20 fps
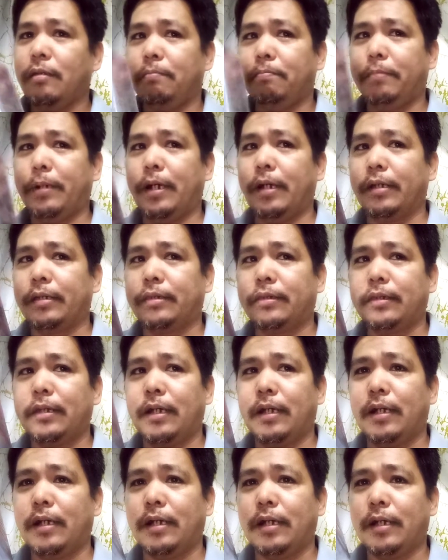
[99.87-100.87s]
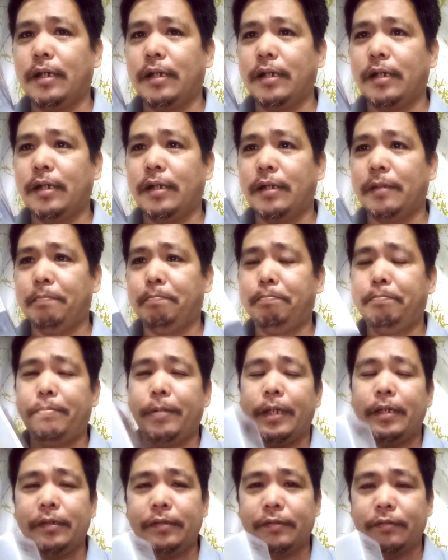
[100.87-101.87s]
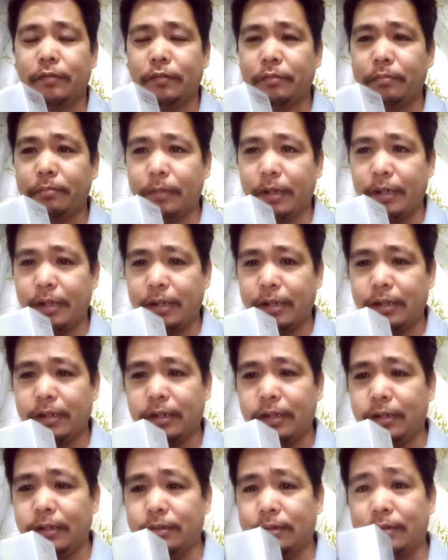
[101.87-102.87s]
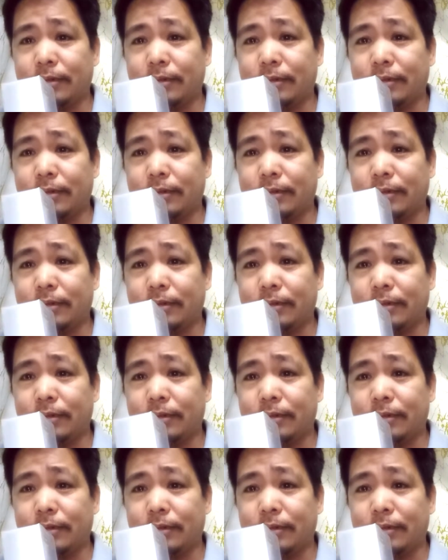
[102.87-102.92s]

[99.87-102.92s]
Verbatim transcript: but uh, based on my